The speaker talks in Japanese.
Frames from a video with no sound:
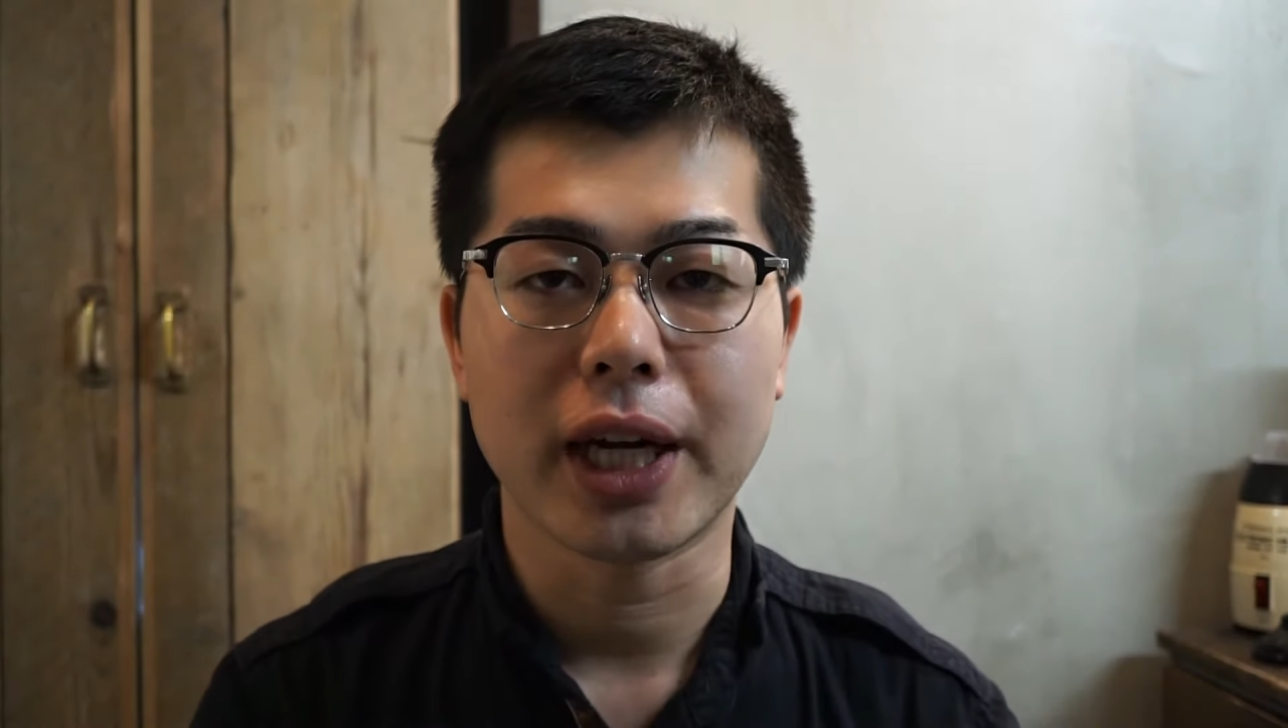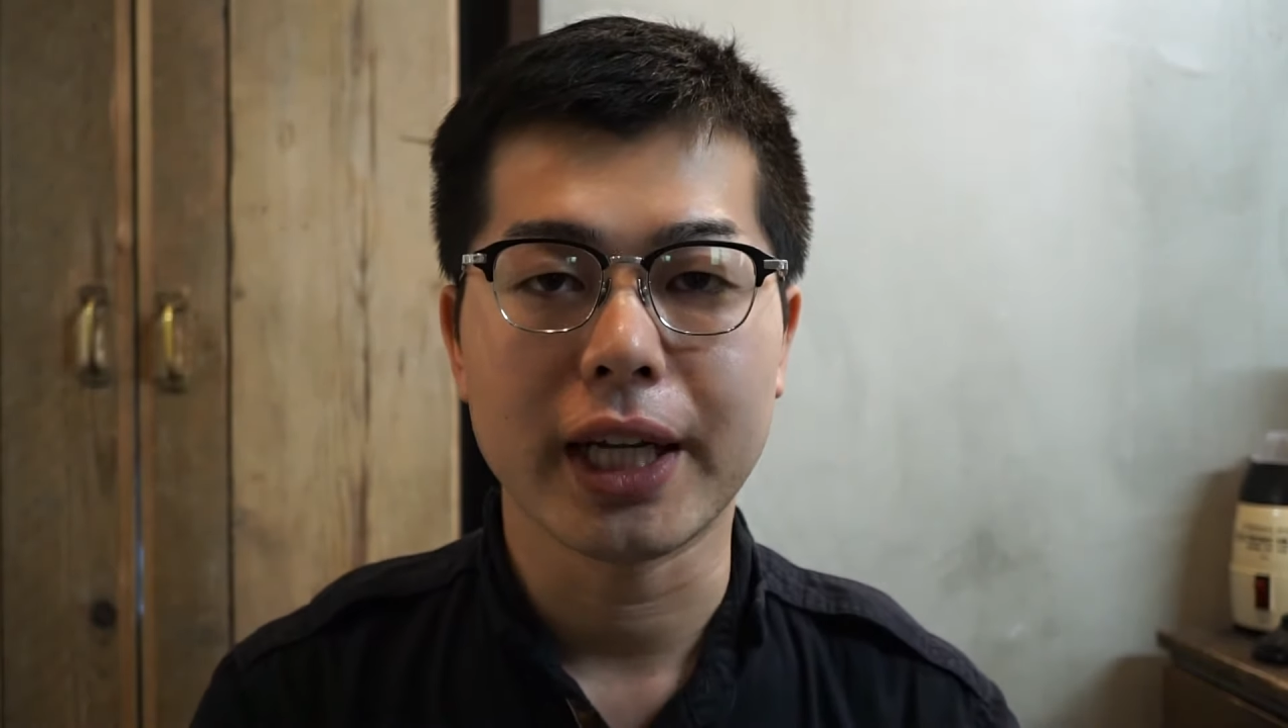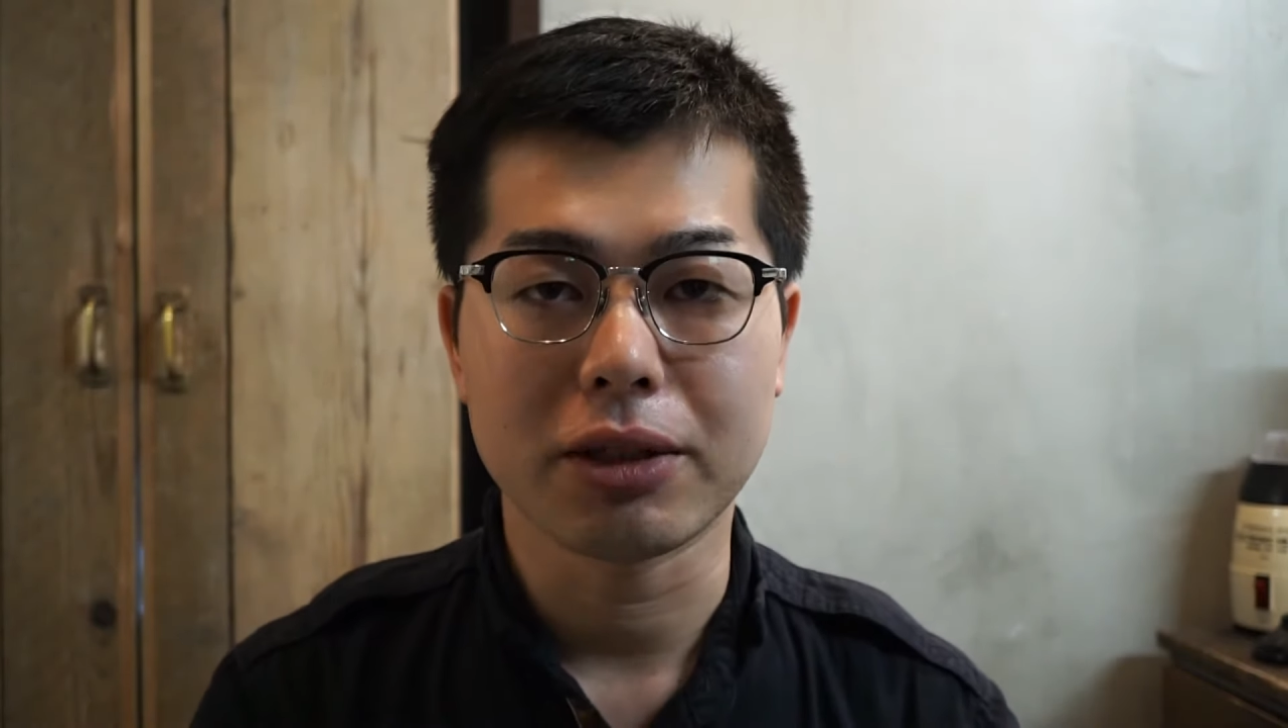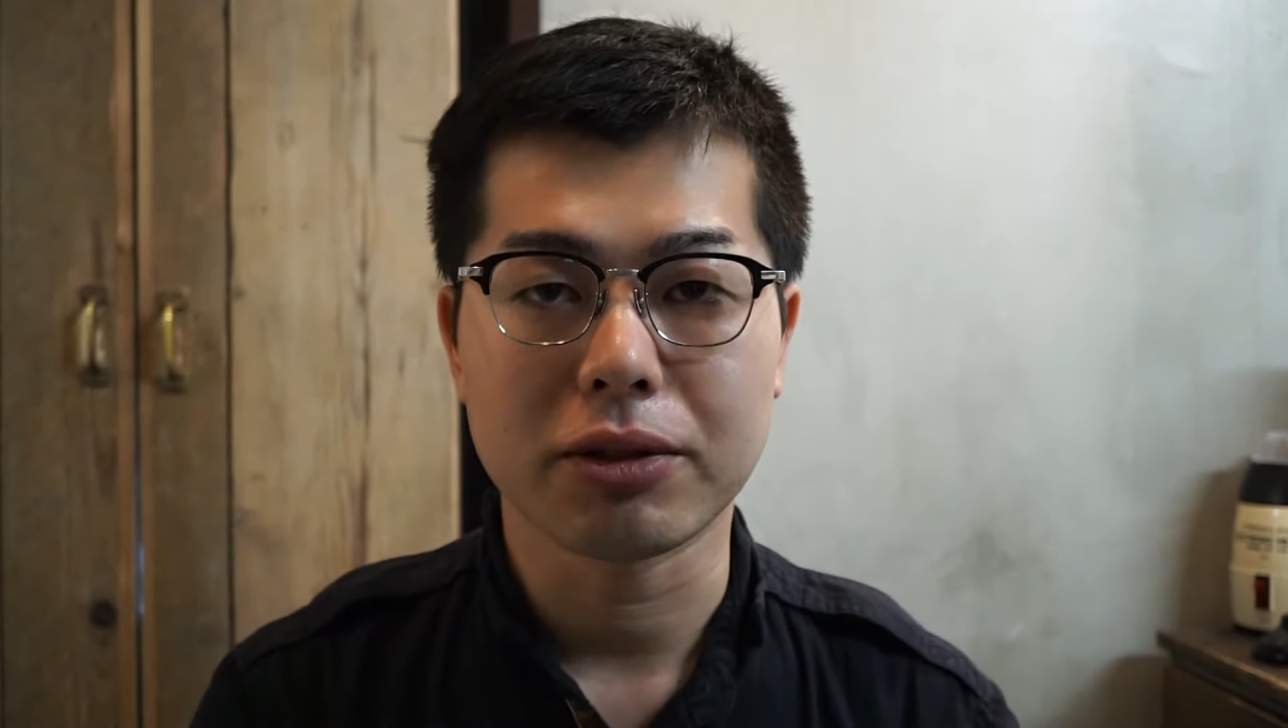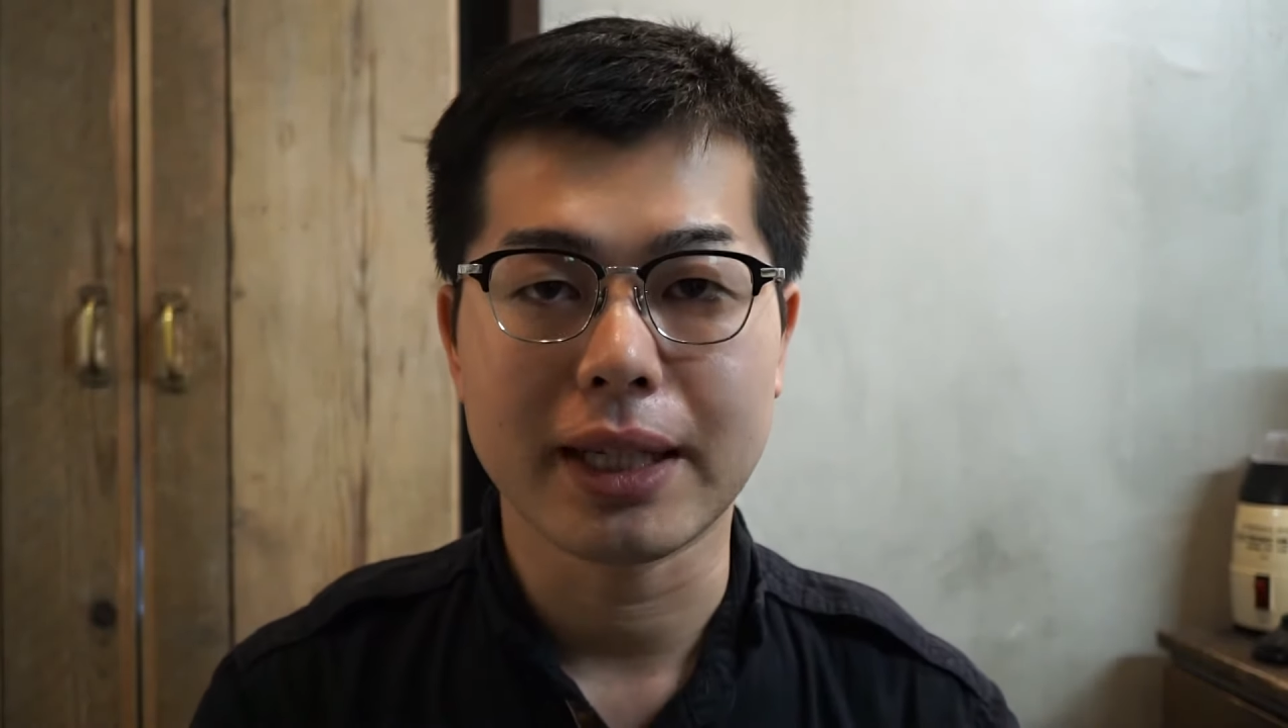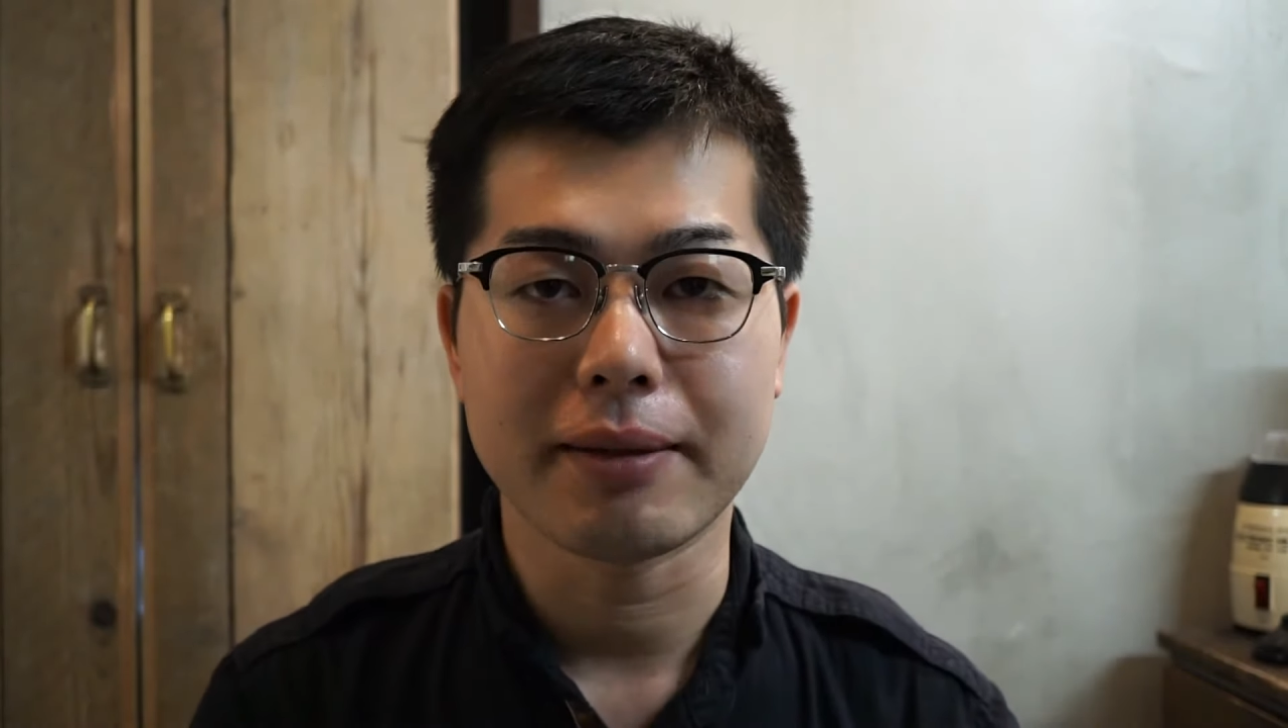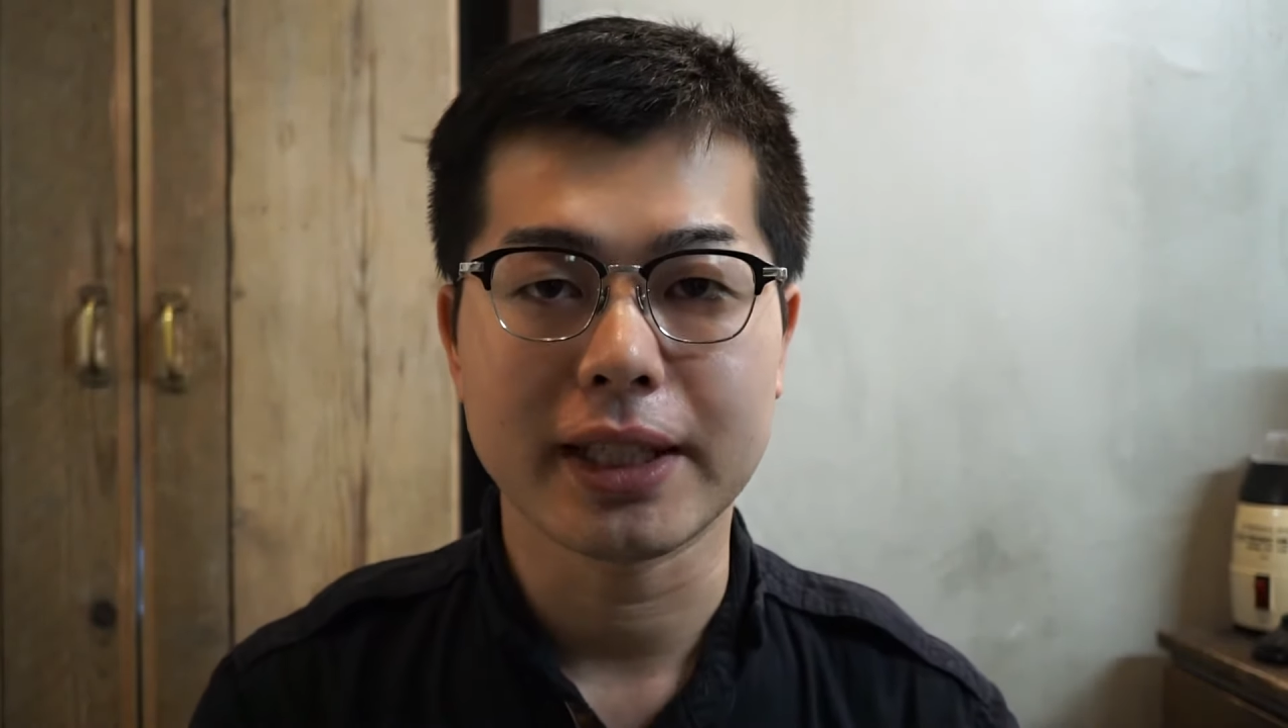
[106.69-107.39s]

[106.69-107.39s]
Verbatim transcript: ありがとうございま